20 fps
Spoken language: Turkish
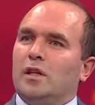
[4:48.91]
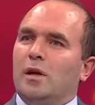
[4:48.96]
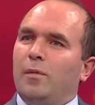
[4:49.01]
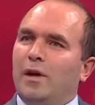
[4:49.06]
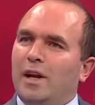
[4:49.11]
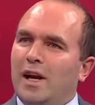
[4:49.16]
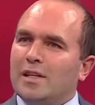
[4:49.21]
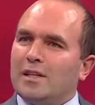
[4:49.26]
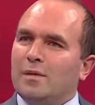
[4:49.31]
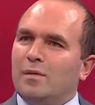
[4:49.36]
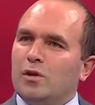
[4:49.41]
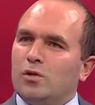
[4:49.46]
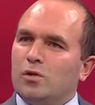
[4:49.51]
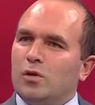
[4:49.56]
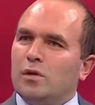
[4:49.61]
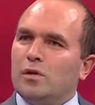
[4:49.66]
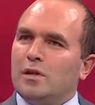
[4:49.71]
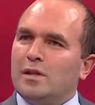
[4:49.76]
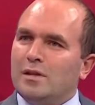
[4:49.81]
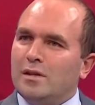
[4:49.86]
Standartı ben her zaman
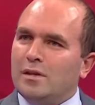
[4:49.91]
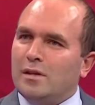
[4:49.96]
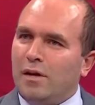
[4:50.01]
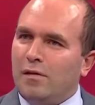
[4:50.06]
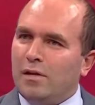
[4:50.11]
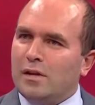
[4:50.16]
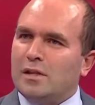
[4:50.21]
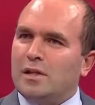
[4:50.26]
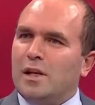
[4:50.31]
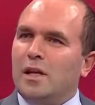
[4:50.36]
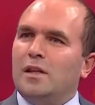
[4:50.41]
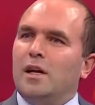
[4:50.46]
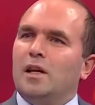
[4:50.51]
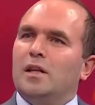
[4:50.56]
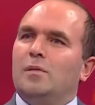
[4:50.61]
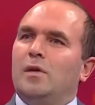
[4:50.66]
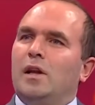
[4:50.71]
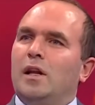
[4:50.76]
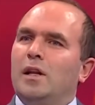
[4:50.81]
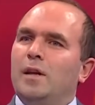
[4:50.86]
belli. Evet
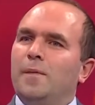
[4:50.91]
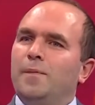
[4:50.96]
standartı belli.